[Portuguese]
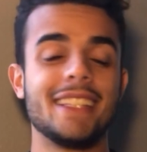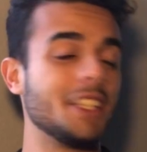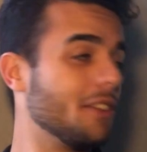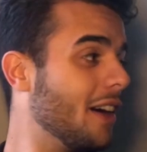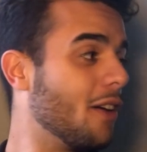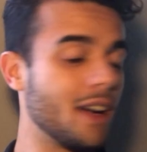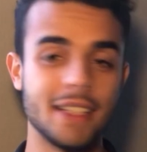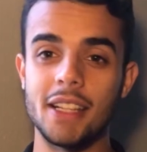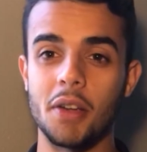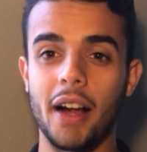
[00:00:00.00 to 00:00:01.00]
Se tiver um
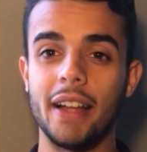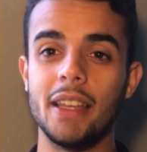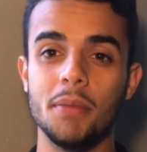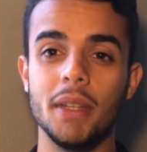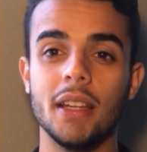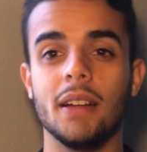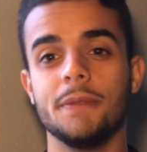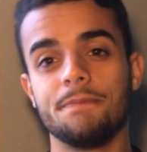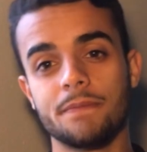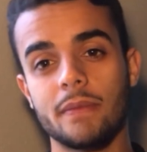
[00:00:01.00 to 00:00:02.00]
acesso a uma
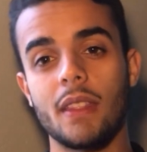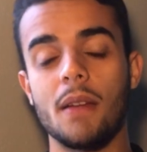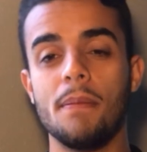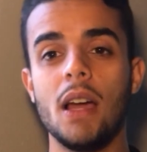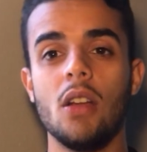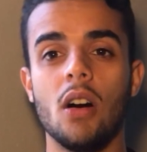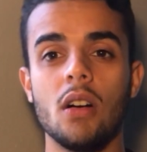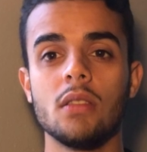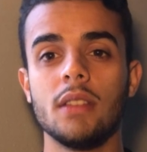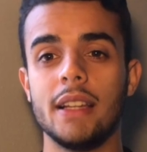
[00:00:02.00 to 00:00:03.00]
academia,
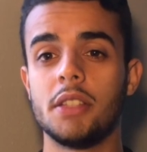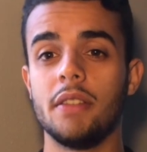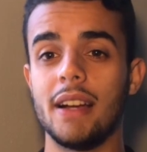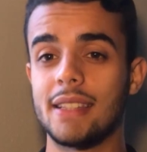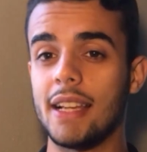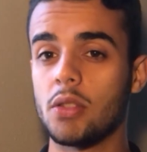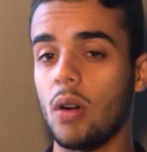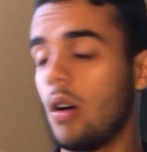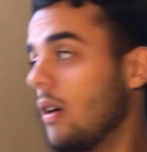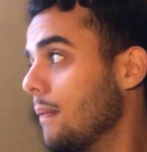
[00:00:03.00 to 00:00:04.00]
melhor, né? Se tiver
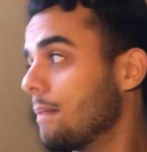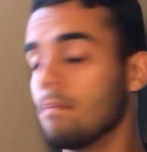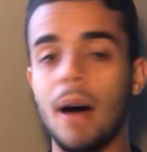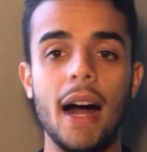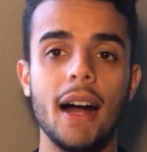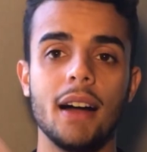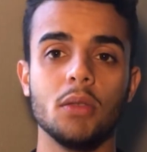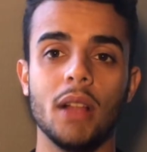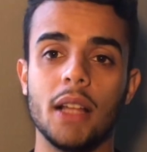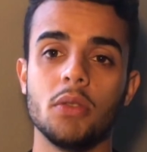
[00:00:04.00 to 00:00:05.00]
acesso a uma barra
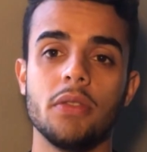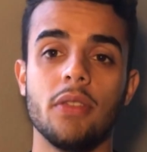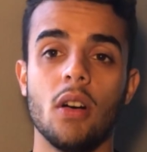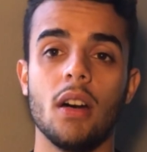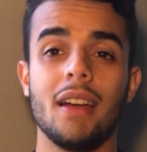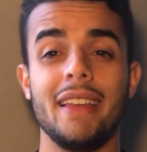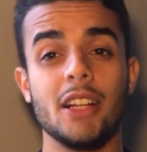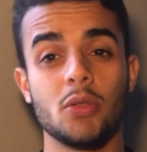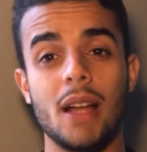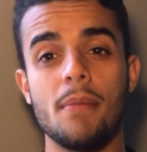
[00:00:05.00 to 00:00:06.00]
do lado de fora,
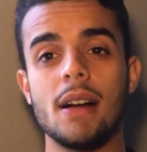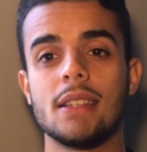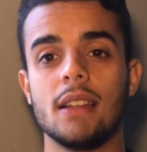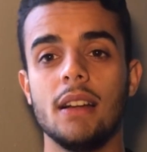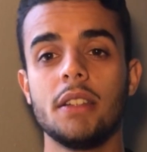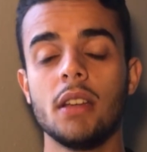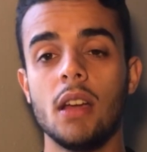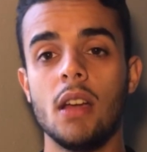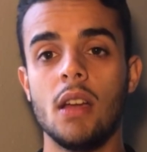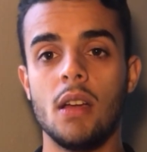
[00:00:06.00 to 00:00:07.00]
ia ajudar bastante.
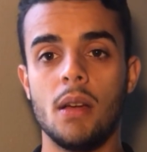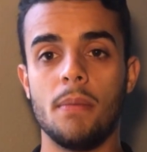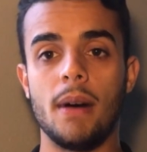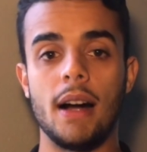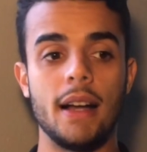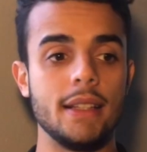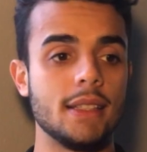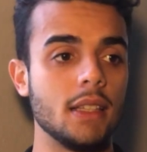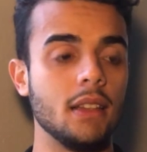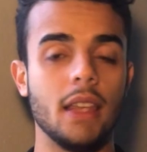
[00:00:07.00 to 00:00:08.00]

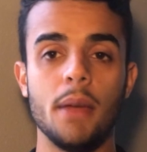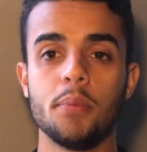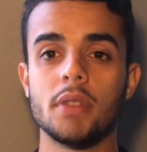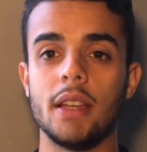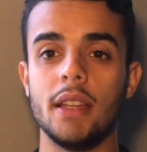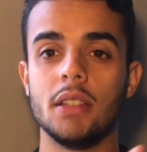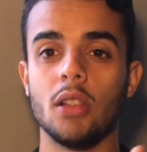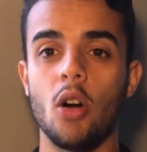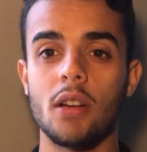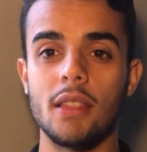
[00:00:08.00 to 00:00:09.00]
Mas em tempos aí de
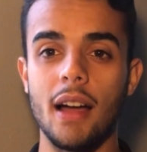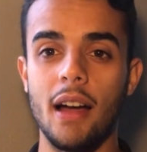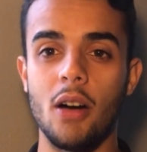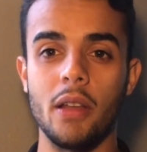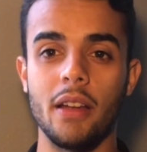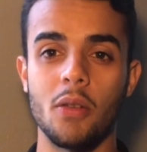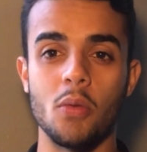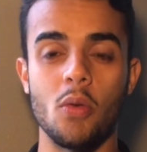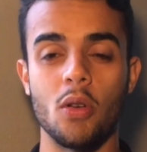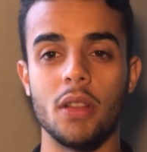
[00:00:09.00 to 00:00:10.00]
lockdown, né,
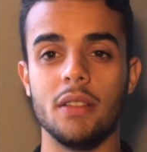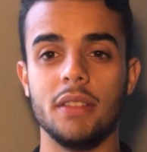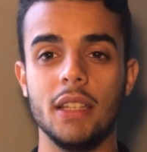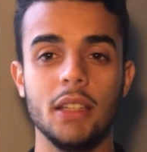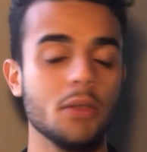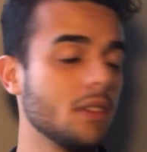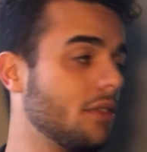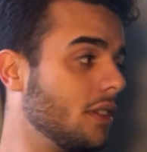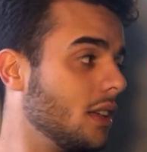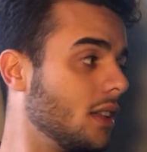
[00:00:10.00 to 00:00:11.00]
com coronavírus,
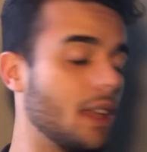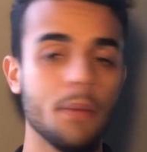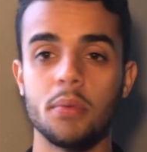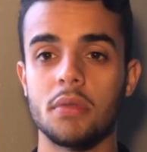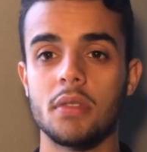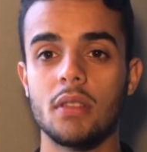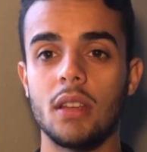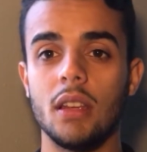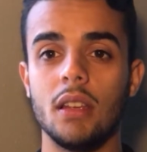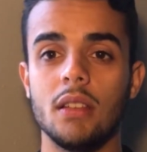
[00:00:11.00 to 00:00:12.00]
enfim, em tempos
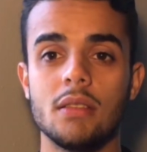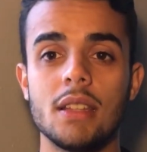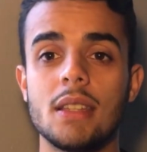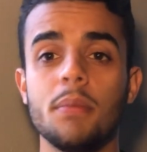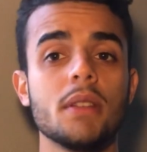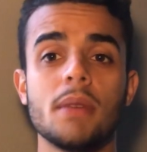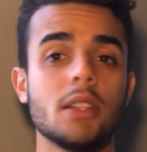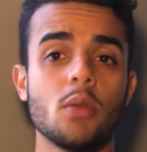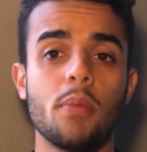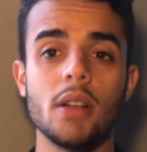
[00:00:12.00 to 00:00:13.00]
que você
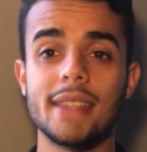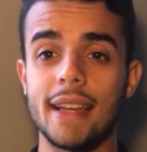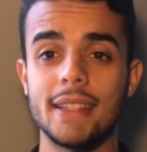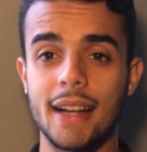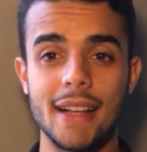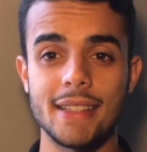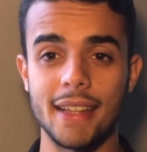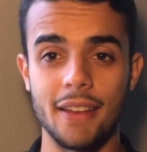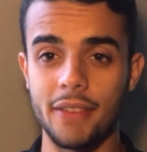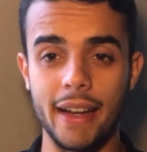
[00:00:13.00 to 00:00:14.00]
simplesmente não pode sair de casa,
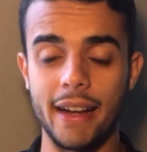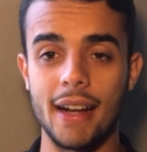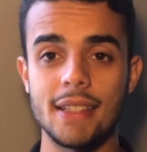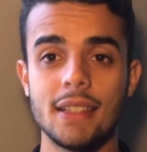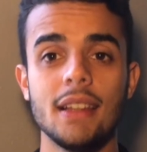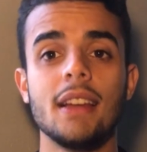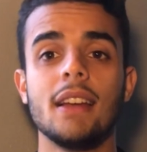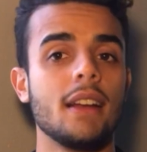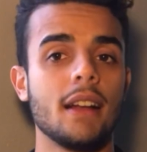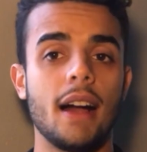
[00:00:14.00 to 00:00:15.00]
você quer ficar em casa,
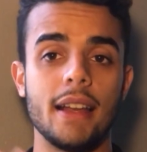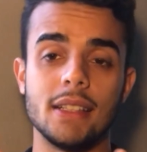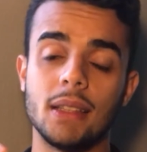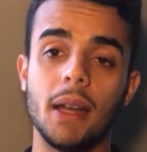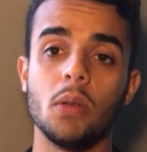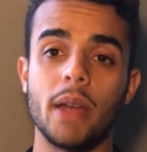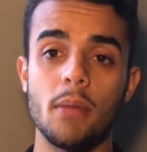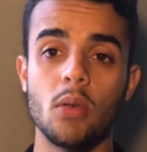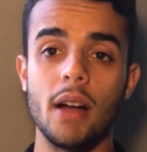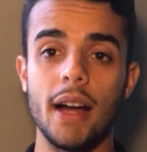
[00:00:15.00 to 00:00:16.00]
cara, esse treino
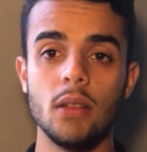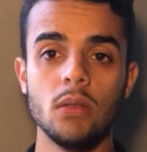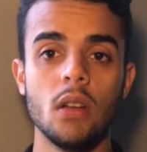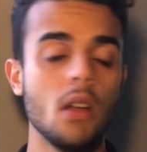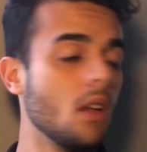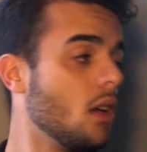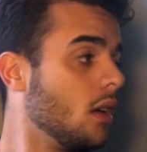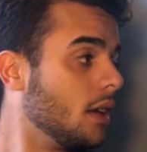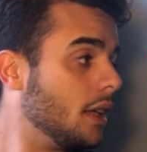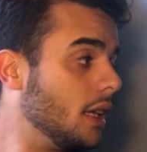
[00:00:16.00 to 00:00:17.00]
quebra o galho
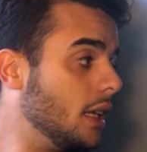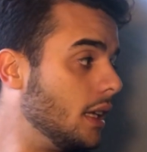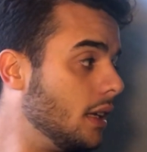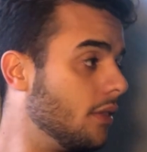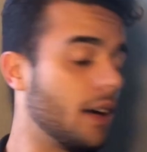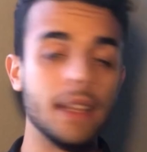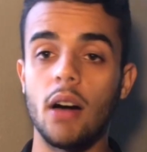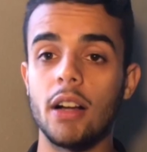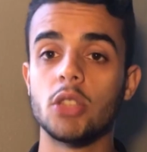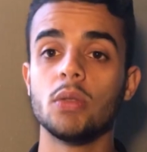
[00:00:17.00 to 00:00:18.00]
e vai
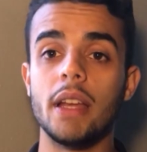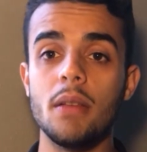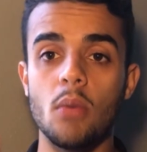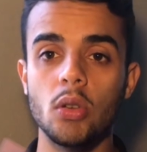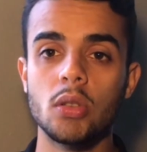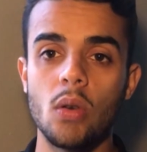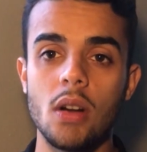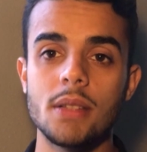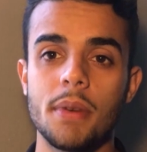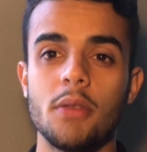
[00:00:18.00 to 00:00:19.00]
dar uma ajuda aí
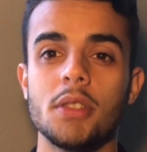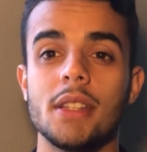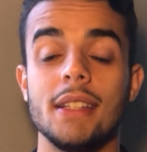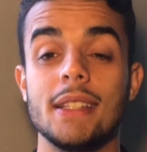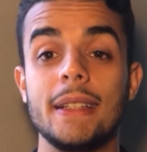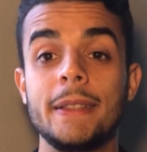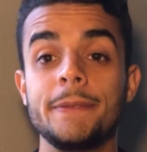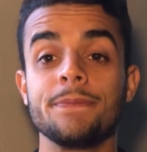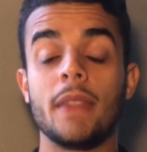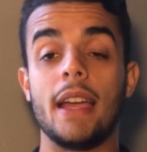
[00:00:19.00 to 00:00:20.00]
monstruosa para vocês.
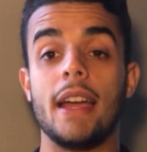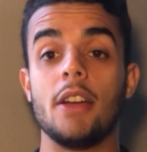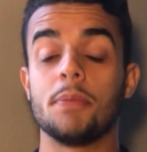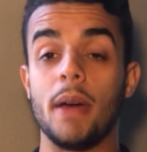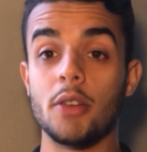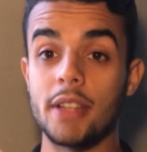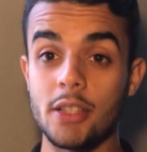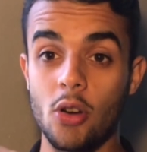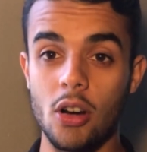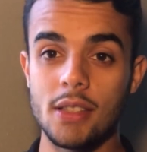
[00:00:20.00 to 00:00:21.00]
É, espero que
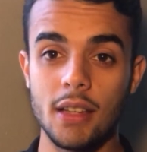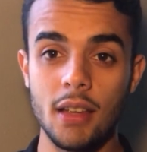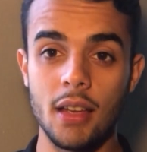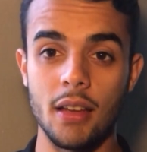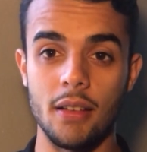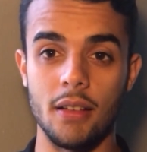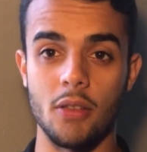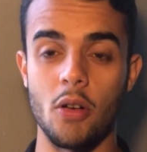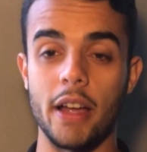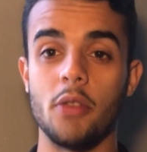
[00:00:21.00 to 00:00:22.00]
vocês gostem.
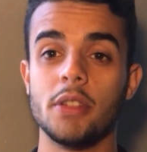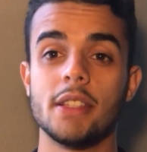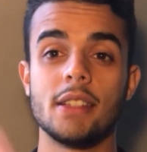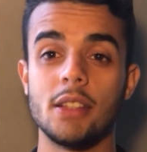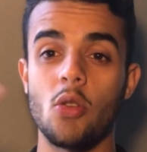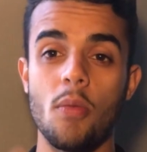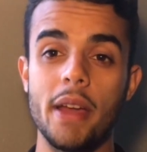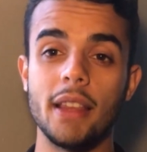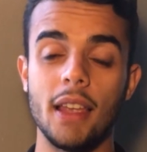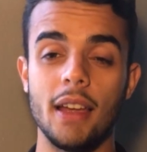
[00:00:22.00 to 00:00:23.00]
Qualquer coisa vocês
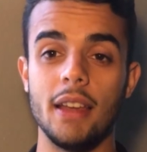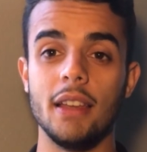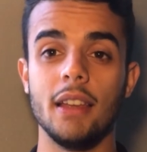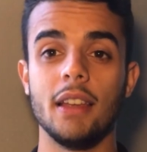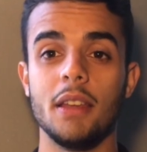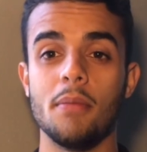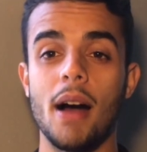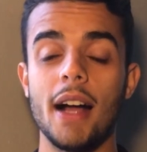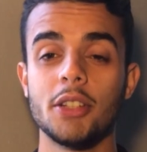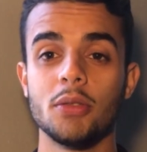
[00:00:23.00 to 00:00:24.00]
comentem aí
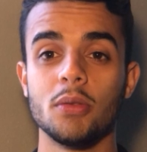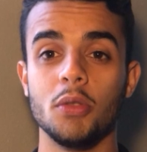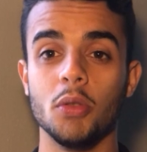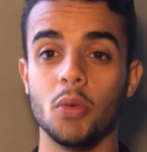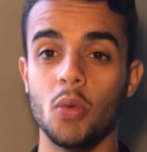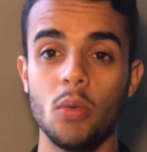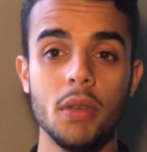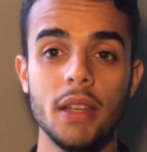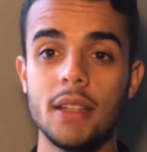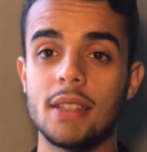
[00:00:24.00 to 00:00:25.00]
embaixo no
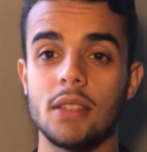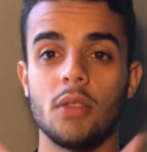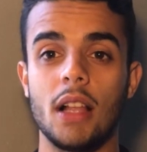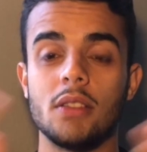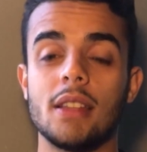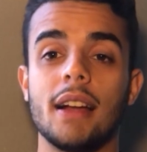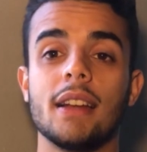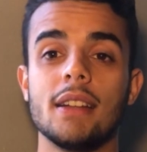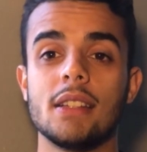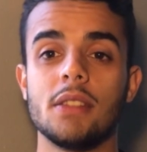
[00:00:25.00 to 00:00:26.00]
YouTube, vocês vão lá no
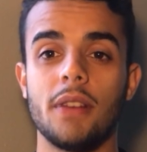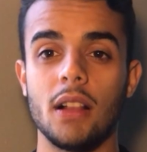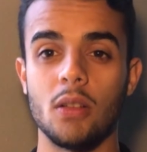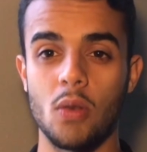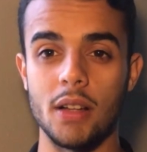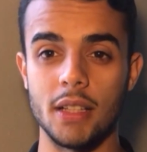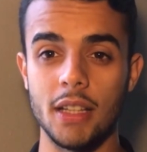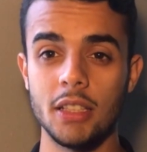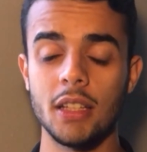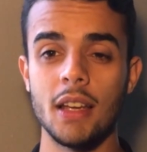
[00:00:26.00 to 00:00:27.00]
Instagram, vocês falam com a
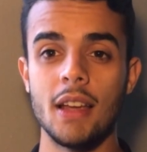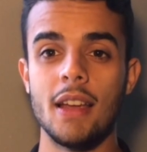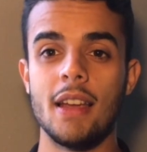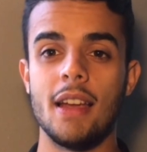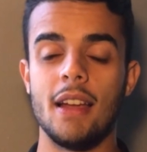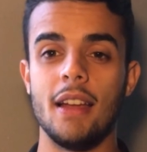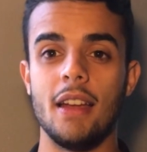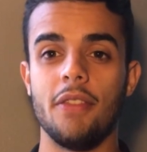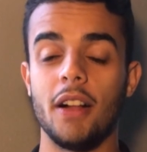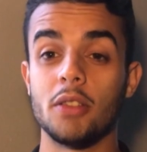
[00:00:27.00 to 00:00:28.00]
gente.
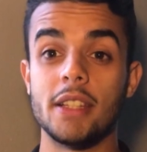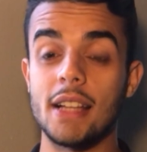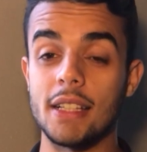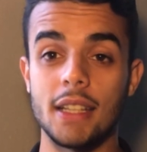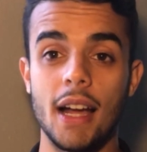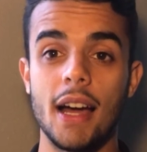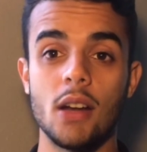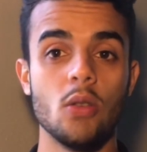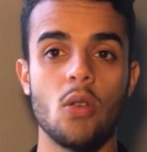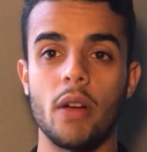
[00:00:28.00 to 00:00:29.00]
É, fala o que vocês
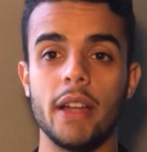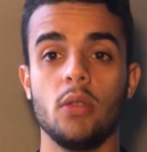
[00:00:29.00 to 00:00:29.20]
acharam, qualquer